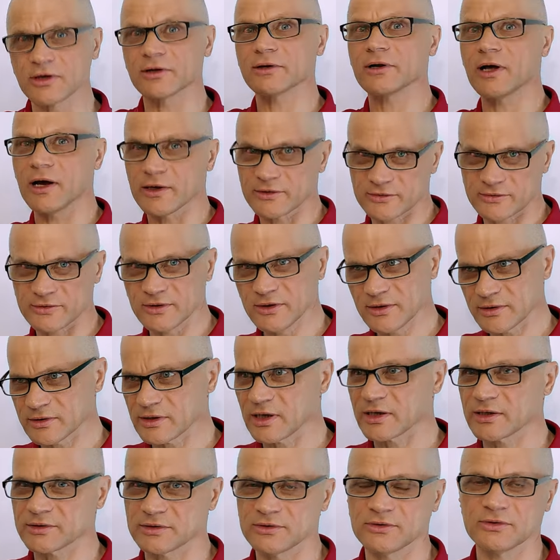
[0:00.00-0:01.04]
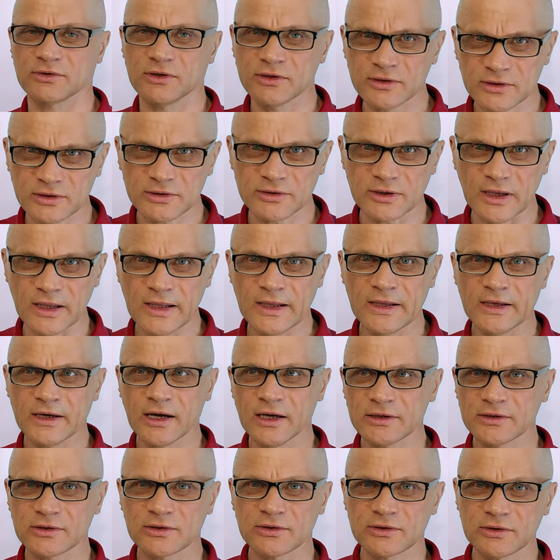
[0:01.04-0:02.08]
класс. Да? Как это сделать?
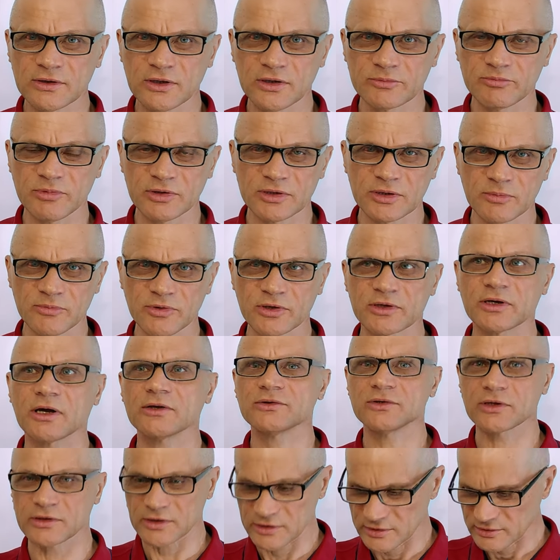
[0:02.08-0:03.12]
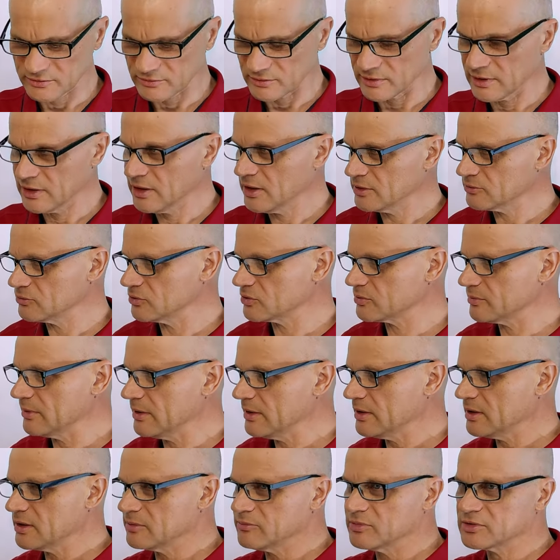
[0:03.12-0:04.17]
Это сделать методом доказательства. То есть
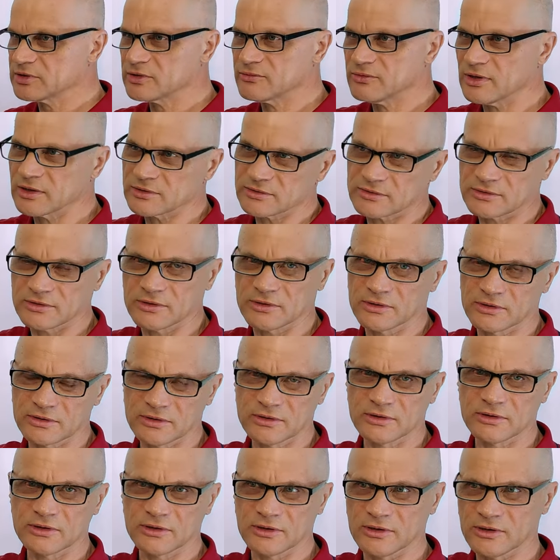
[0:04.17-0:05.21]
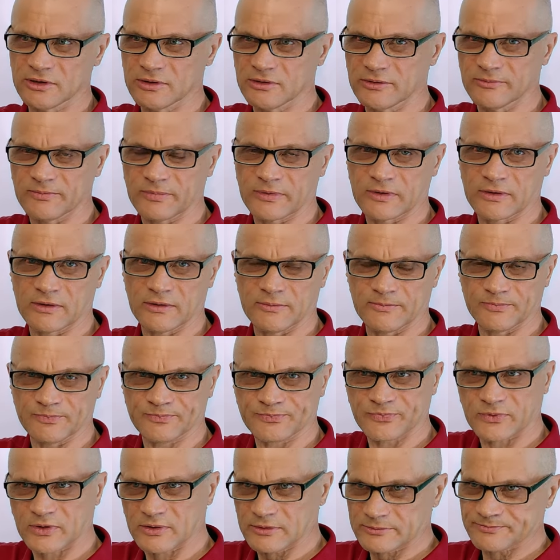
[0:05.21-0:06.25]
мотивации э,
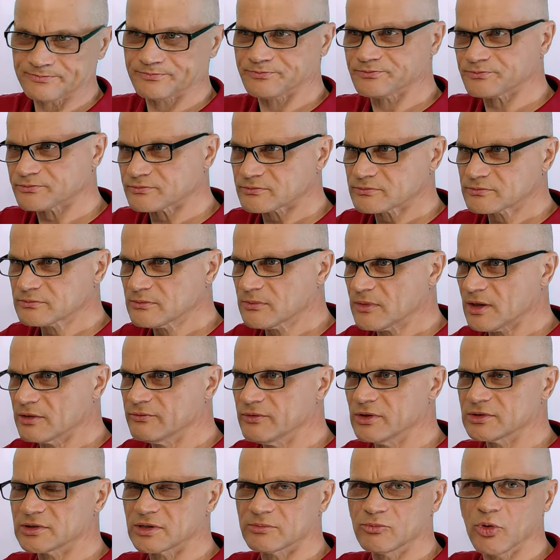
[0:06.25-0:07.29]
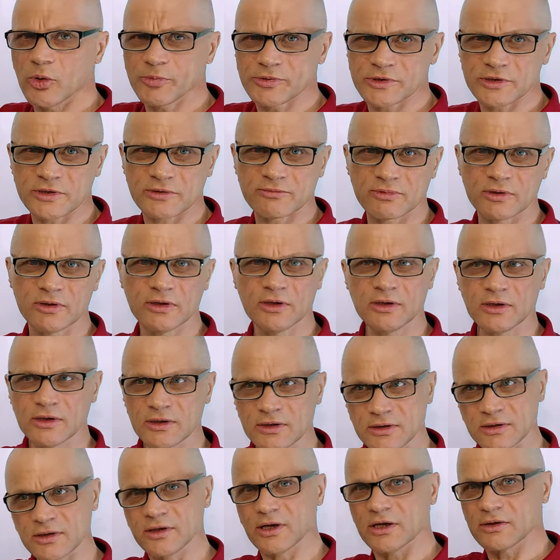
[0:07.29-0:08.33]
в этом обществе
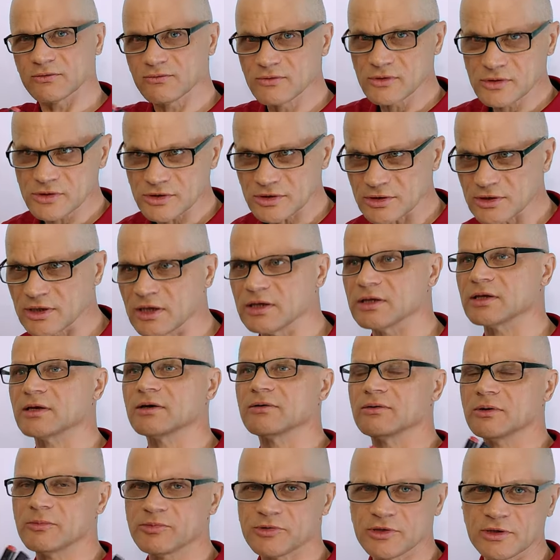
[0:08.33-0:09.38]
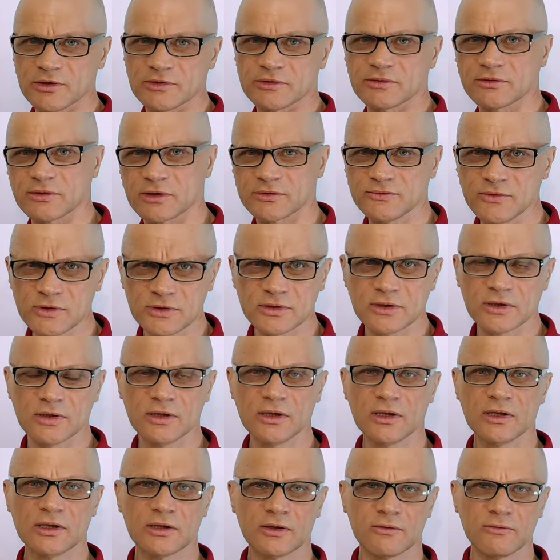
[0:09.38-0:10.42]
для движения общественного развития
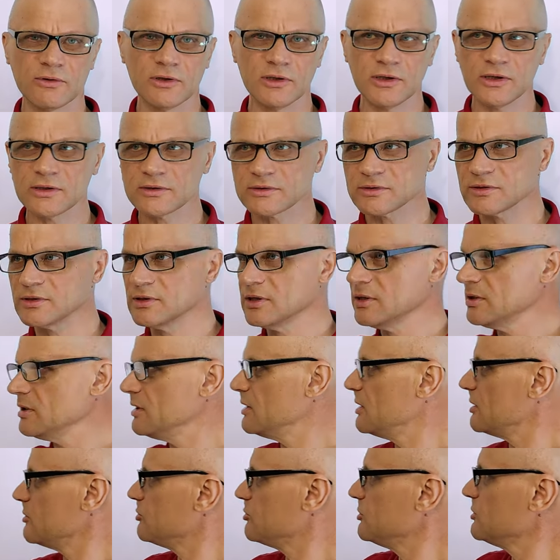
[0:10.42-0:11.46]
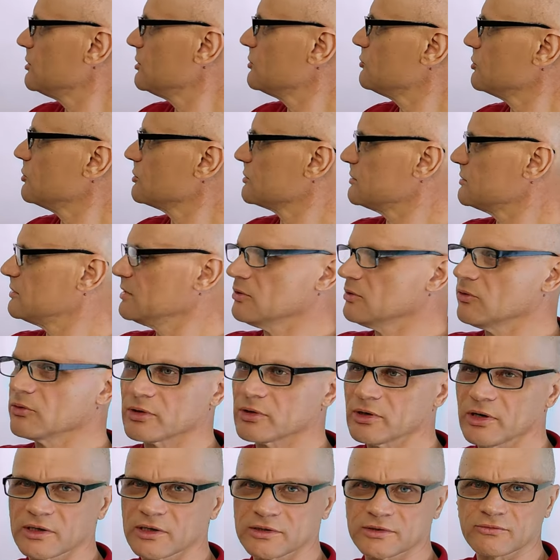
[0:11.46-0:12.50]
является переход с одного
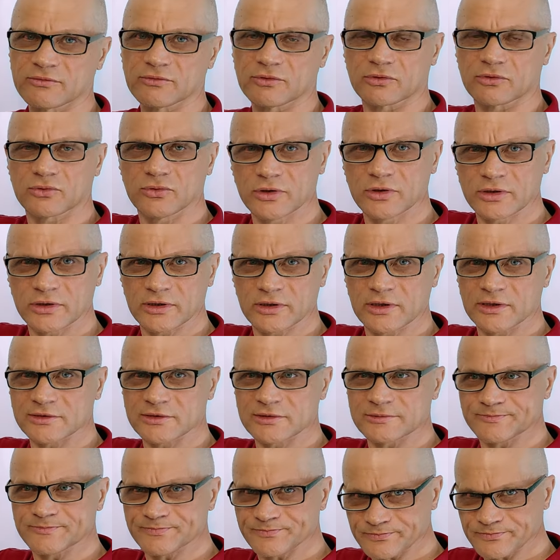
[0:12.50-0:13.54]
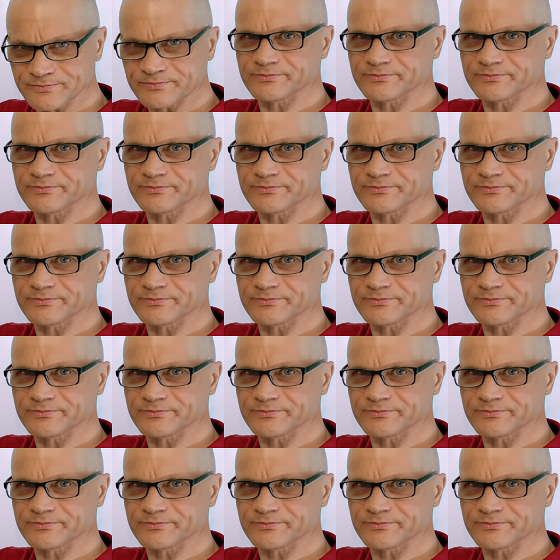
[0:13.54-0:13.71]
класса в другой класс –